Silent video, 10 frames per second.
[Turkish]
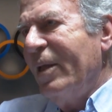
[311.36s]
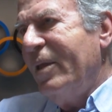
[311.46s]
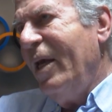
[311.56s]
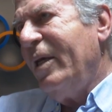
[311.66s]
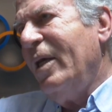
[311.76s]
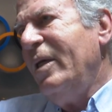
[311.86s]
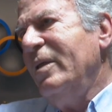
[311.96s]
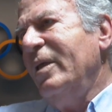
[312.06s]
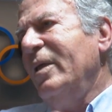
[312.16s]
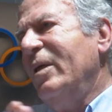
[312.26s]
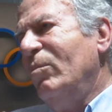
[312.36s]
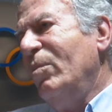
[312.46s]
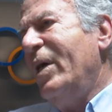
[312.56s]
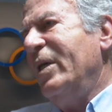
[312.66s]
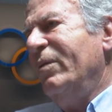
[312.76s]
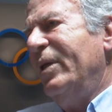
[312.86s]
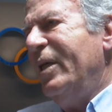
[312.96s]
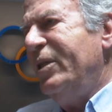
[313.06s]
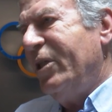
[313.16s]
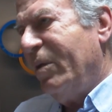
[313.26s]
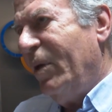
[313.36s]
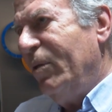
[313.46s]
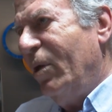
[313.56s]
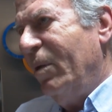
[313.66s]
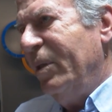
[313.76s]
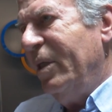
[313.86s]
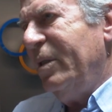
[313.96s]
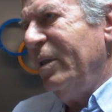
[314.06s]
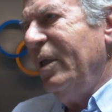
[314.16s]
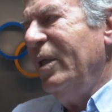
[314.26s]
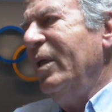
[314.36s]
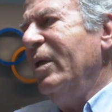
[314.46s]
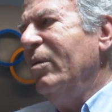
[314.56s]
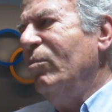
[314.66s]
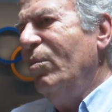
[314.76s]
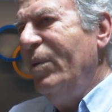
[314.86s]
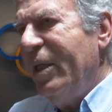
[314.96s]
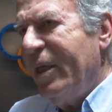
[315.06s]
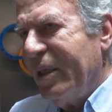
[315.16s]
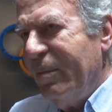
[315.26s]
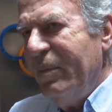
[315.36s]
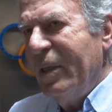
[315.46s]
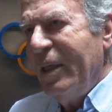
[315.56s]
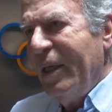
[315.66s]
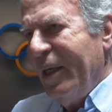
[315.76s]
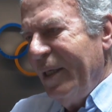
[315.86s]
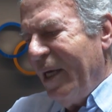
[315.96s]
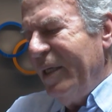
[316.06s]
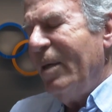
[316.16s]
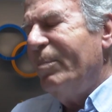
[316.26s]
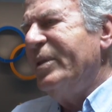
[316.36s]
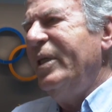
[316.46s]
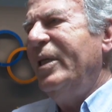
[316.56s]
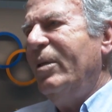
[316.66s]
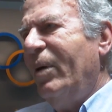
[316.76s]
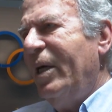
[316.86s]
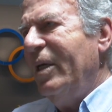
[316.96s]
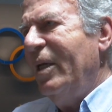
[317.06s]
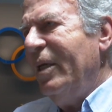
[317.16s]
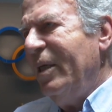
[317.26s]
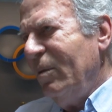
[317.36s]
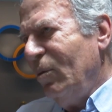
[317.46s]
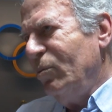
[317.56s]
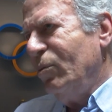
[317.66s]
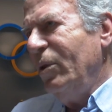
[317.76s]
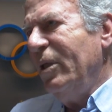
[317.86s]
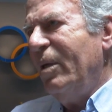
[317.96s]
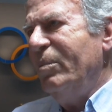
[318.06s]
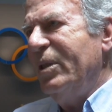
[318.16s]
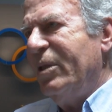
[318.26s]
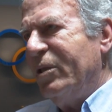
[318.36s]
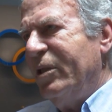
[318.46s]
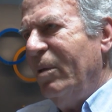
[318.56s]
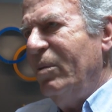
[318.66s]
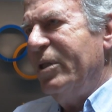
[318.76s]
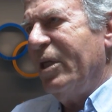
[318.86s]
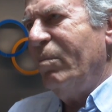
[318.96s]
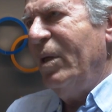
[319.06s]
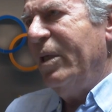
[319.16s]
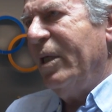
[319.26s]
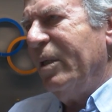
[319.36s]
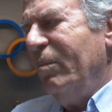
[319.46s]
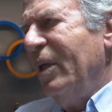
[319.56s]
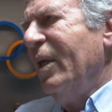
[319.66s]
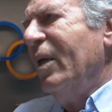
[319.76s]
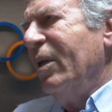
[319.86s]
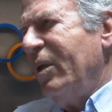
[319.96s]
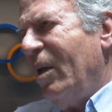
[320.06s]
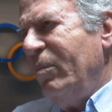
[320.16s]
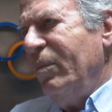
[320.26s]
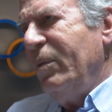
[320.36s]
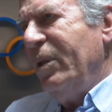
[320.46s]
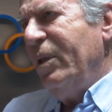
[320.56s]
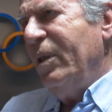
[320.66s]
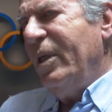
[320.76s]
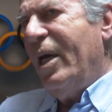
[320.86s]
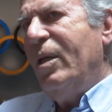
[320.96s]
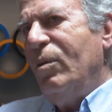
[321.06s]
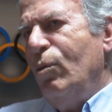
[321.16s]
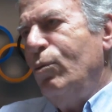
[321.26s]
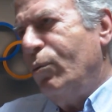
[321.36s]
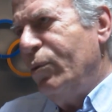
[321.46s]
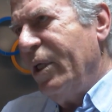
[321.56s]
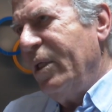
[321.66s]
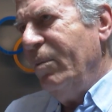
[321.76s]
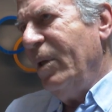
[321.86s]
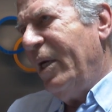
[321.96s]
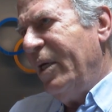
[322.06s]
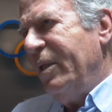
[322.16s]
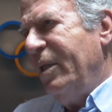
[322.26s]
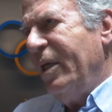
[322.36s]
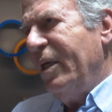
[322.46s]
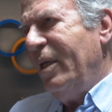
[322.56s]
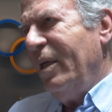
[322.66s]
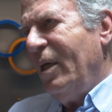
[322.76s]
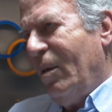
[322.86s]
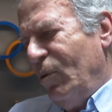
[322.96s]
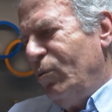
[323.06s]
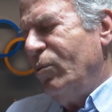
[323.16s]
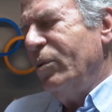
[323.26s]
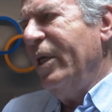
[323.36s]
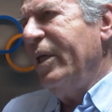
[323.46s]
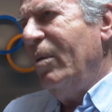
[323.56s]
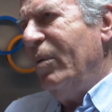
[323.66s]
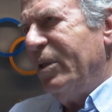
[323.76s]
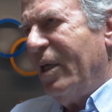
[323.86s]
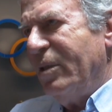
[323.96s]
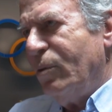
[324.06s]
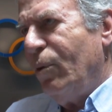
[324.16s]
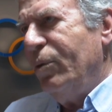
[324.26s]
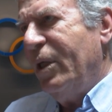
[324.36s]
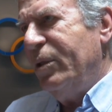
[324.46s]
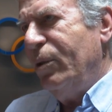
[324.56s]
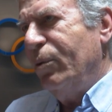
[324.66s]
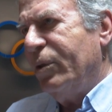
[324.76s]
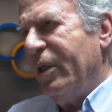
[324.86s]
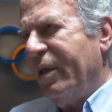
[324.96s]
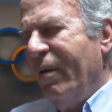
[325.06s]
Tekrar e, bu merdivenleri çıkma dönemidir. E, bu milli takım yani yapısı itibariyle uzun yıllar bizi taşıyabilecek milli takım tam e, yani üst düzeyde mi? Hayır değil ama üst düzeye gelme şansı son derece yüksek.